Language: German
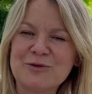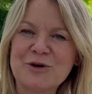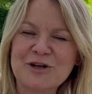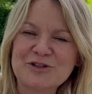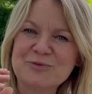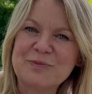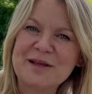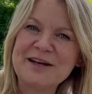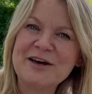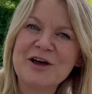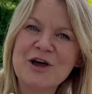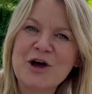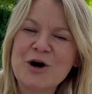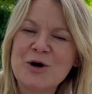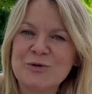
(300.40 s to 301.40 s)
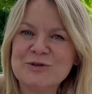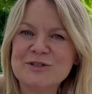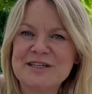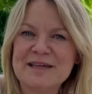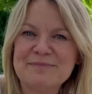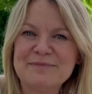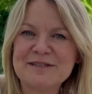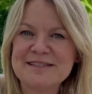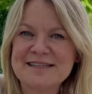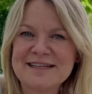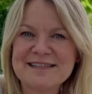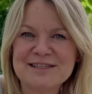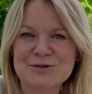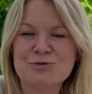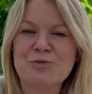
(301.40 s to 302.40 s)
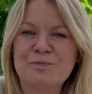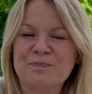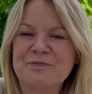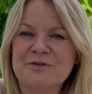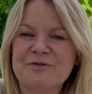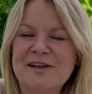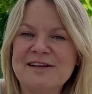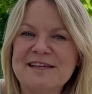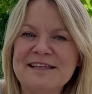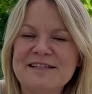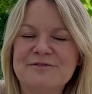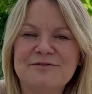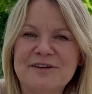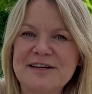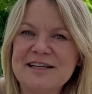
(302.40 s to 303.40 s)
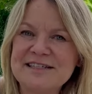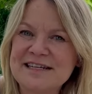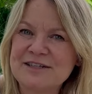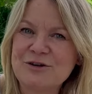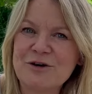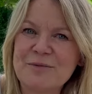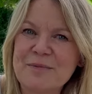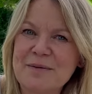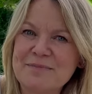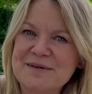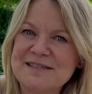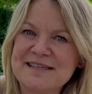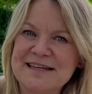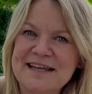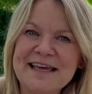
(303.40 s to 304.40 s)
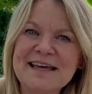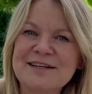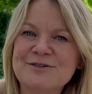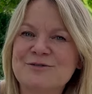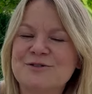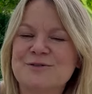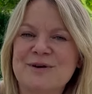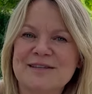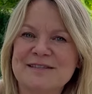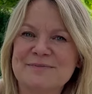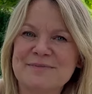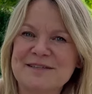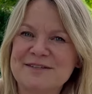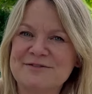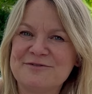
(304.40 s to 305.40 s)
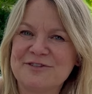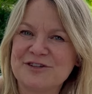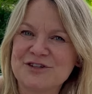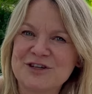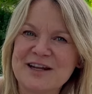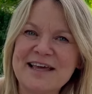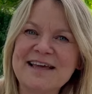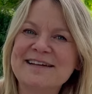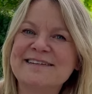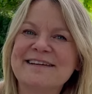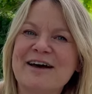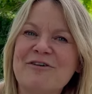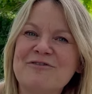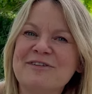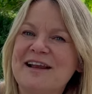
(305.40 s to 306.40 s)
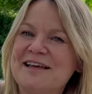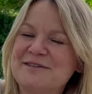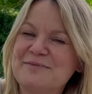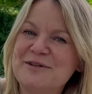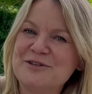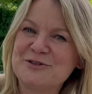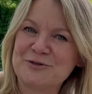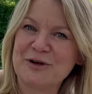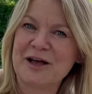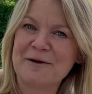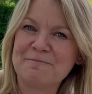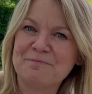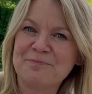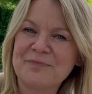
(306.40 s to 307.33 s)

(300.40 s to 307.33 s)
Hornspäne und gebe es dazu, weil die verliert ja doch immer ein bisschen Erde und so hat sie ein bisschen frischen Erde drauf, gleich mit Dünger.